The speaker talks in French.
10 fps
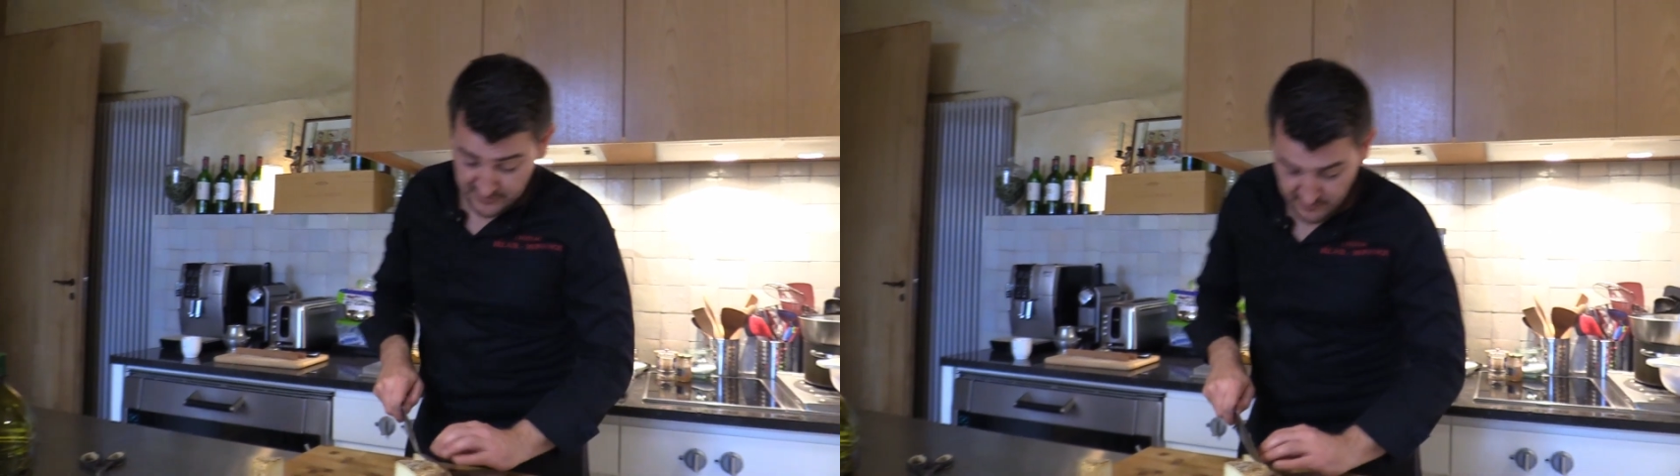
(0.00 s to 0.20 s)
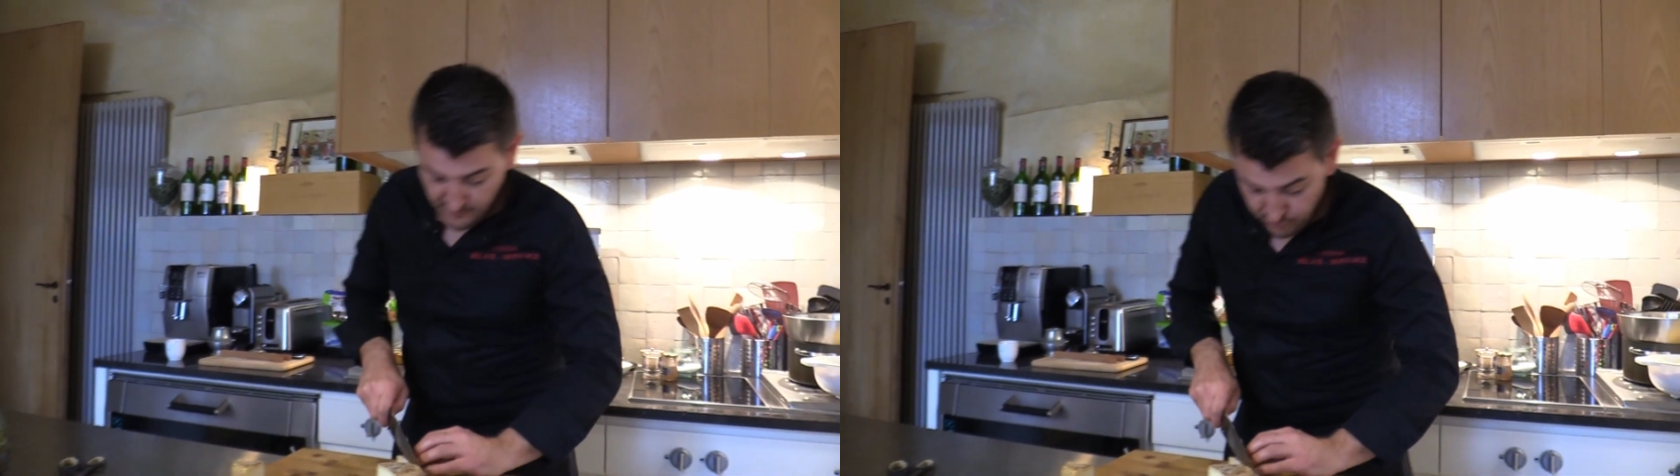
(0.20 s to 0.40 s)

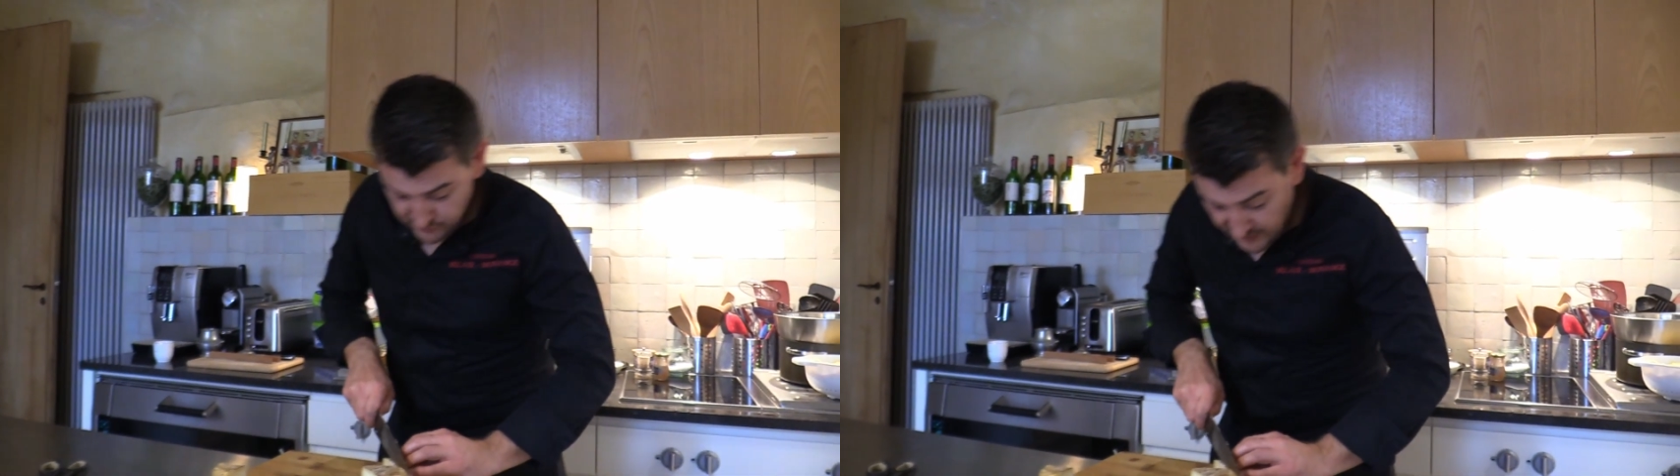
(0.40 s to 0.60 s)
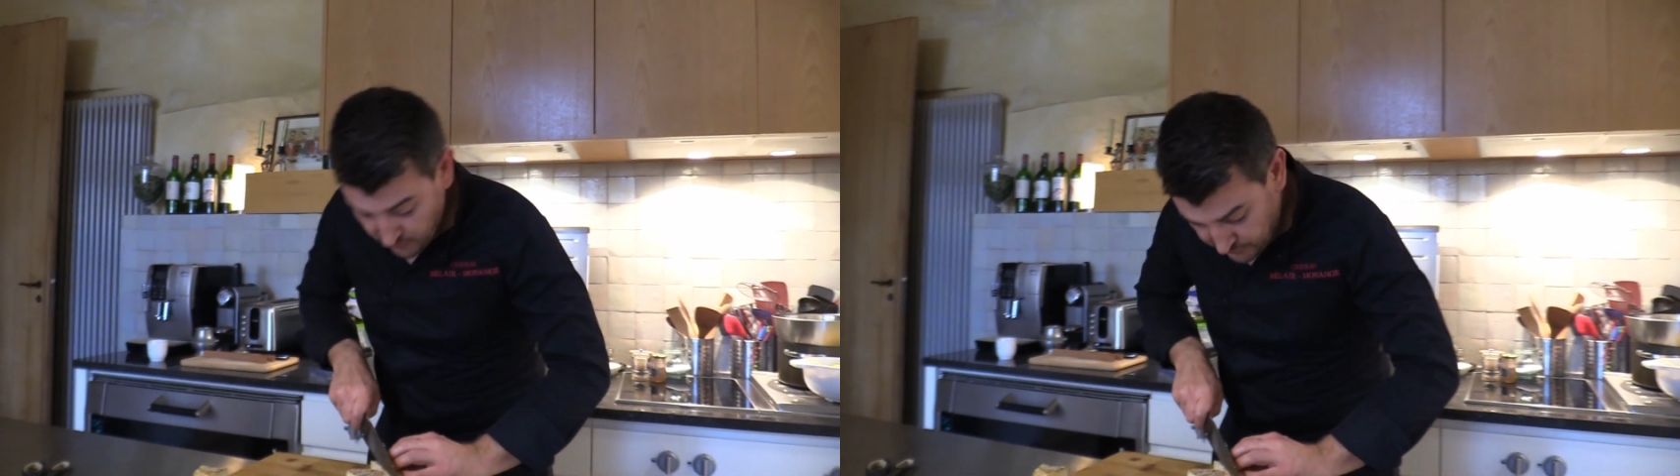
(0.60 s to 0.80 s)
voilà ce qui
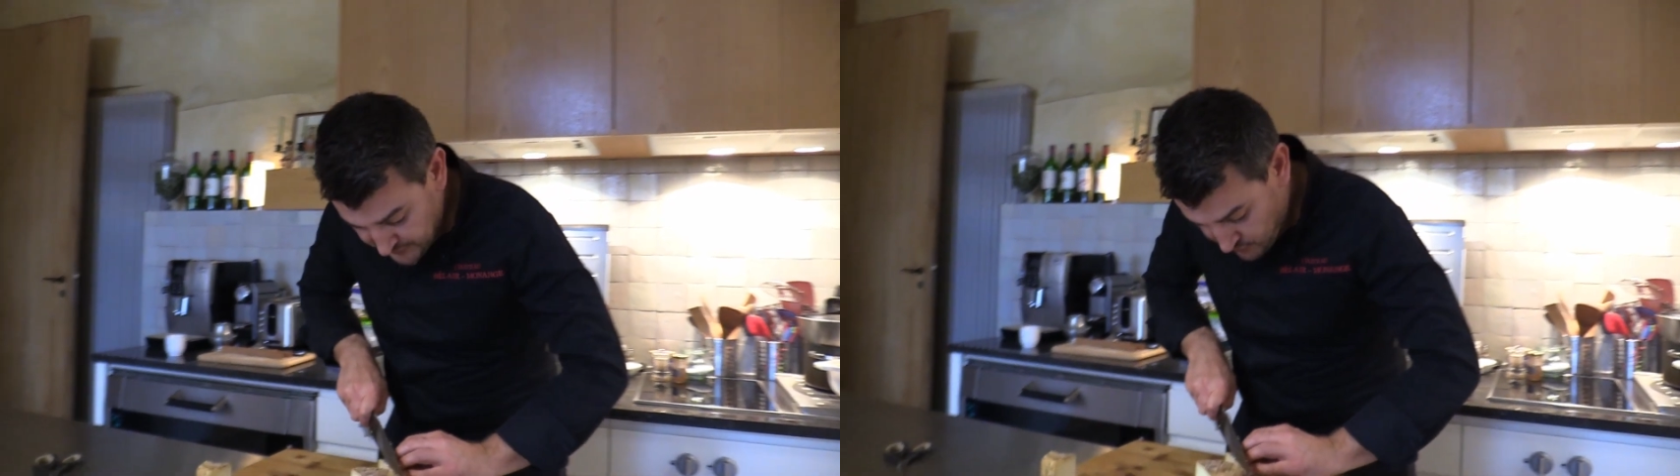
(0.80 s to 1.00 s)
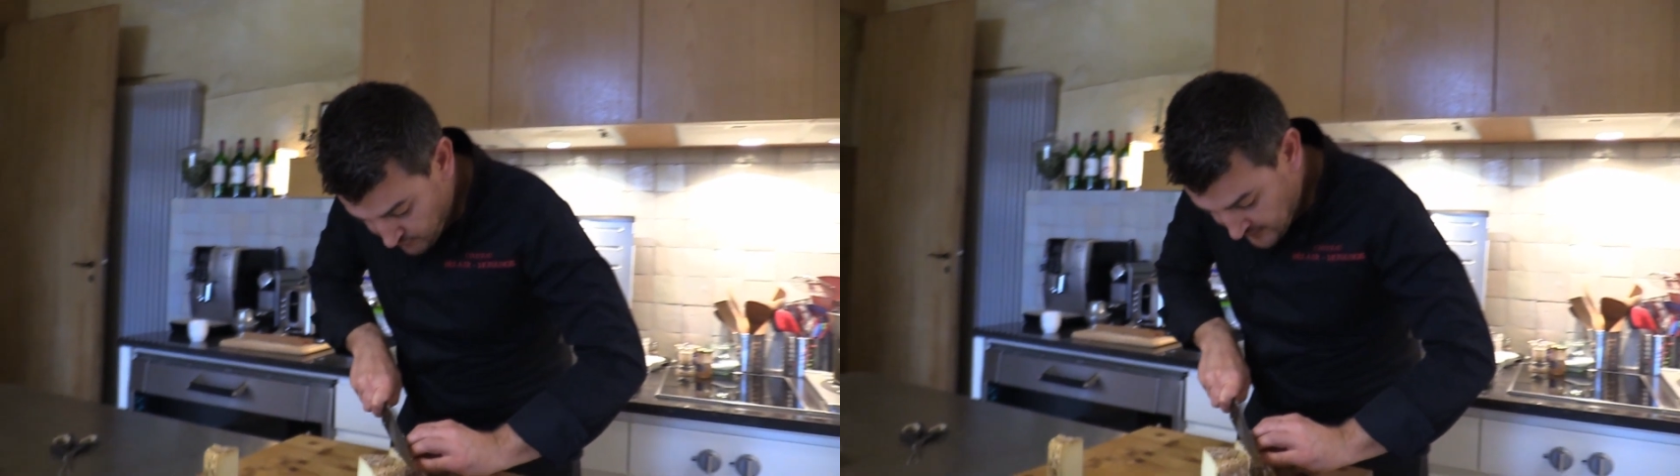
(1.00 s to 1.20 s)
m'a poussé à
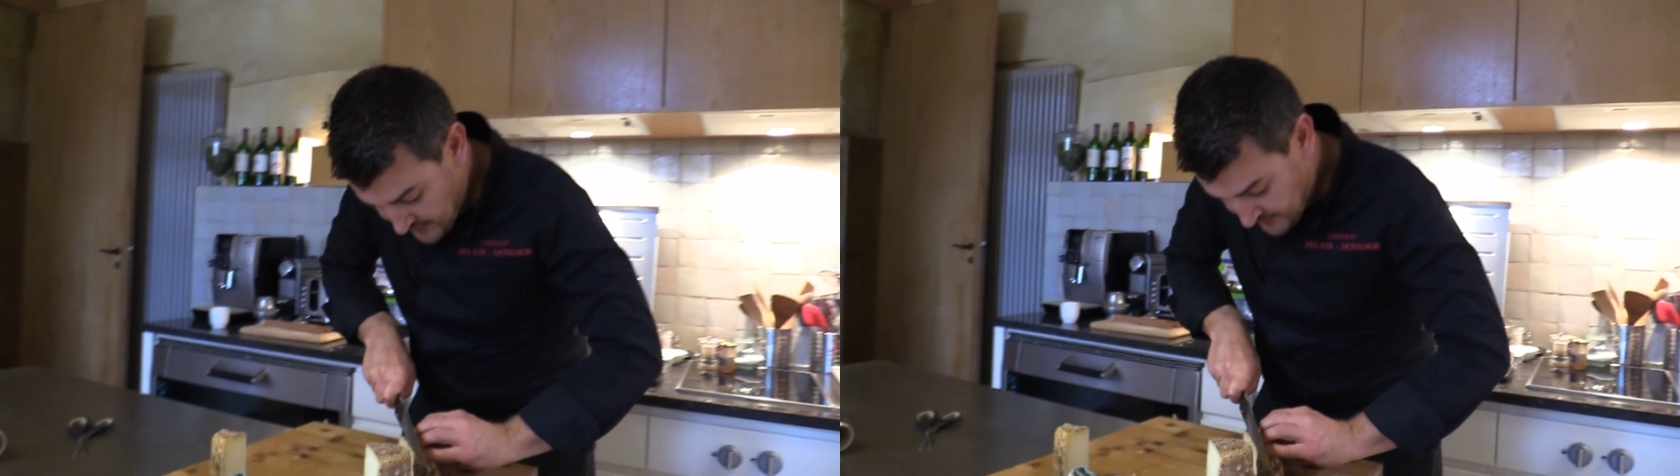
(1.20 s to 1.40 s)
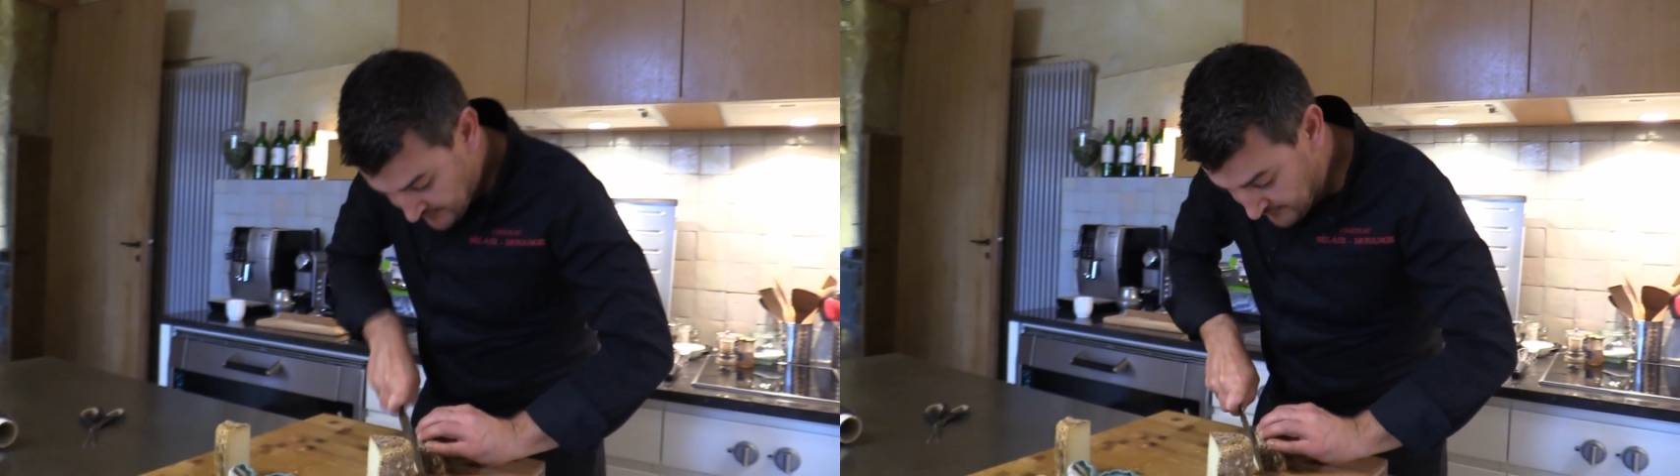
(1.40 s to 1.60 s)

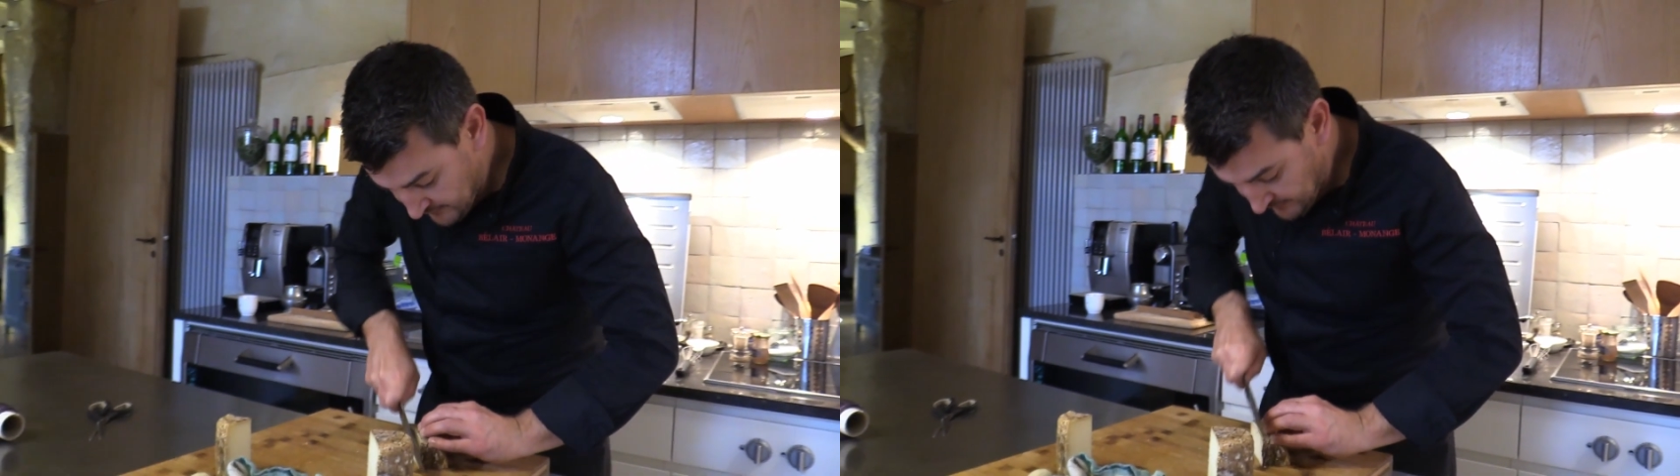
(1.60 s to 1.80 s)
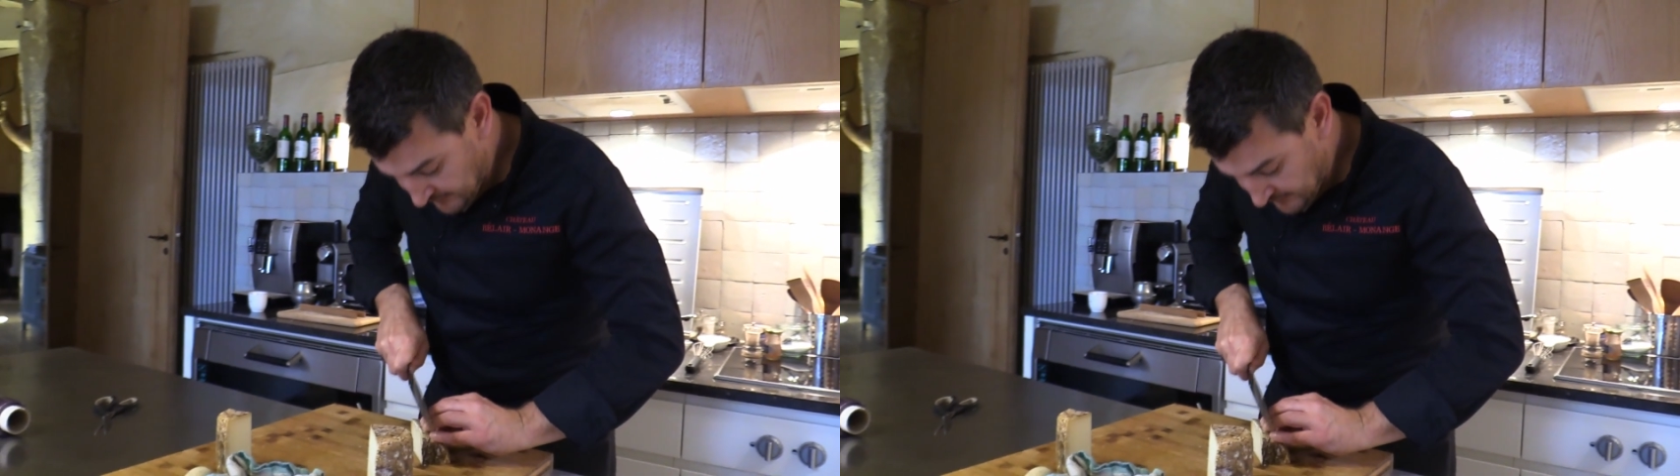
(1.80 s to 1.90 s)
continuer.